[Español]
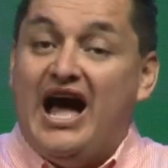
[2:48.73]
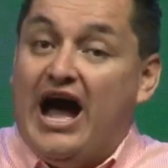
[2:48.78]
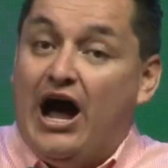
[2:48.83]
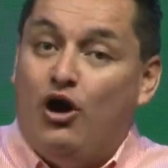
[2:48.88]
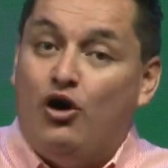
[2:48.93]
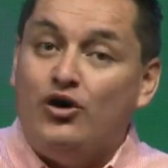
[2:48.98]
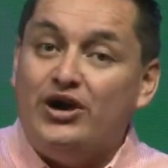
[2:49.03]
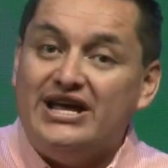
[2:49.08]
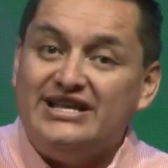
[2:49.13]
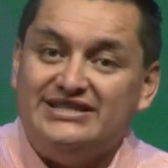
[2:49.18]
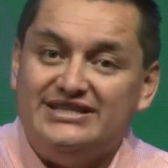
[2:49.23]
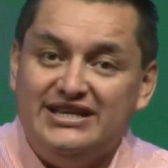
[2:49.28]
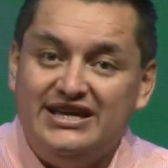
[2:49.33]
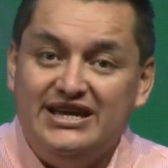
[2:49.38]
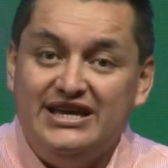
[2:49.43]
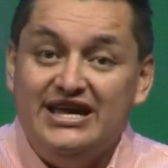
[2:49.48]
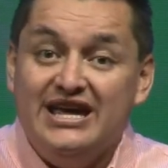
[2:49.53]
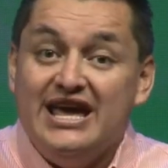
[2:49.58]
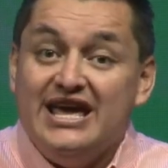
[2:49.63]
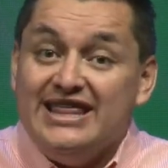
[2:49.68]
Ahora
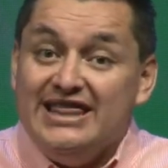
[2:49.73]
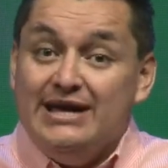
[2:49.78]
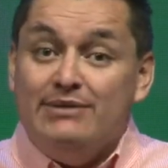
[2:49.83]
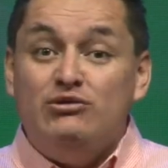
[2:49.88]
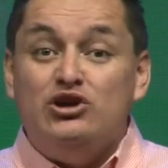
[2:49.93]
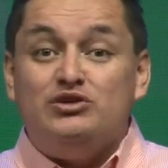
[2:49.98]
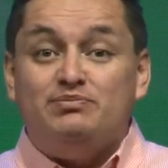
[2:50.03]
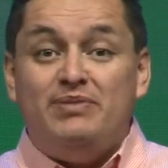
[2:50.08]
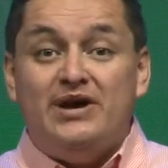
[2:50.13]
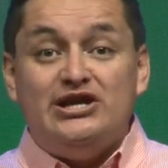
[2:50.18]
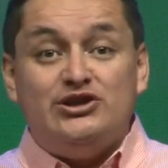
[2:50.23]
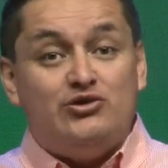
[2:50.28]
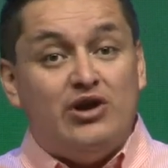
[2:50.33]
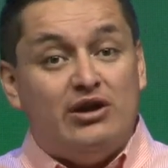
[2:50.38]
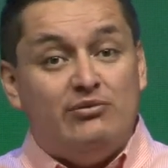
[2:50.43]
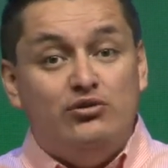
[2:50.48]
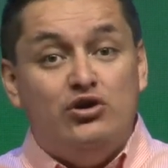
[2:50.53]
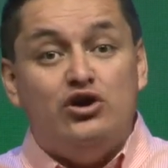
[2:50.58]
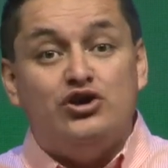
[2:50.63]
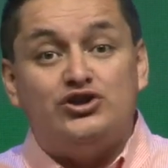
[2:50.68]
sí, demos paso
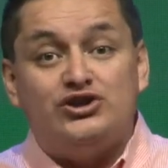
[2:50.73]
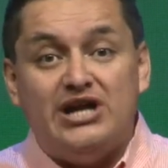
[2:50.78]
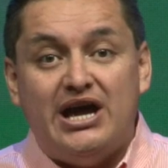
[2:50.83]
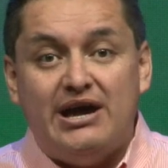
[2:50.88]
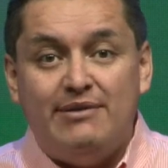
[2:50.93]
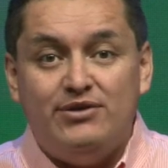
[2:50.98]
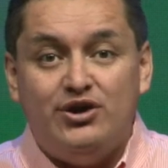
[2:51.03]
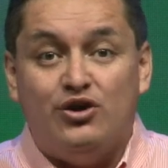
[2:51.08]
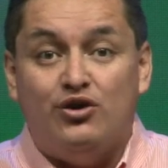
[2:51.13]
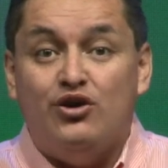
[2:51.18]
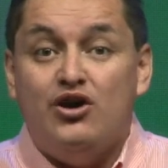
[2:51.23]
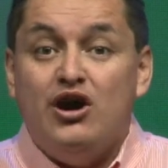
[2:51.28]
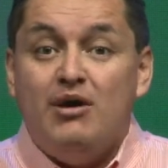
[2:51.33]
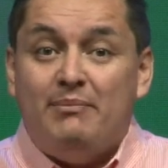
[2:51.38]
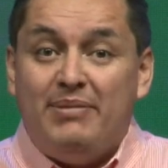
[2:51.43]
al búho sabio